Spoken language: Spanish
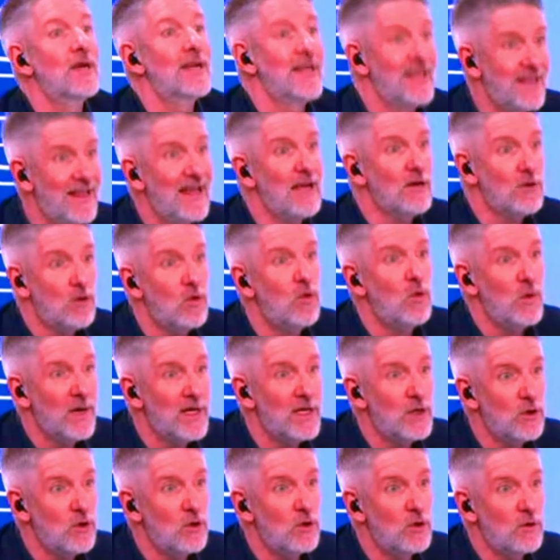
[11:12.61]
¿Le da el
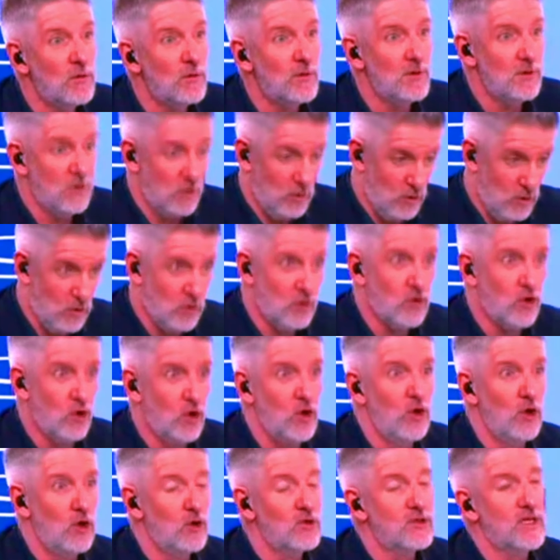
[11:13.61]
cuero
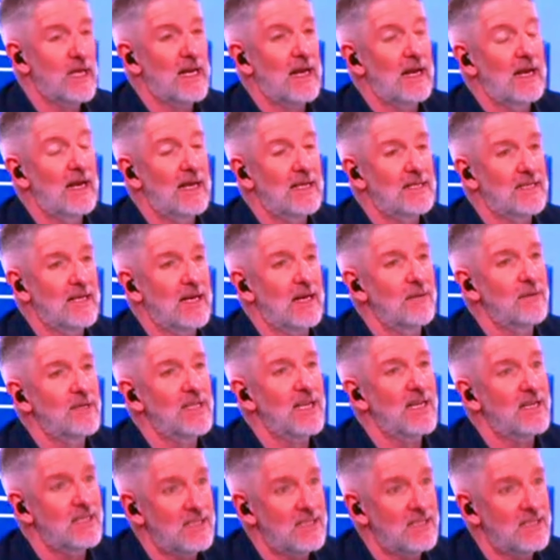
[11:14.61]
con las herramientas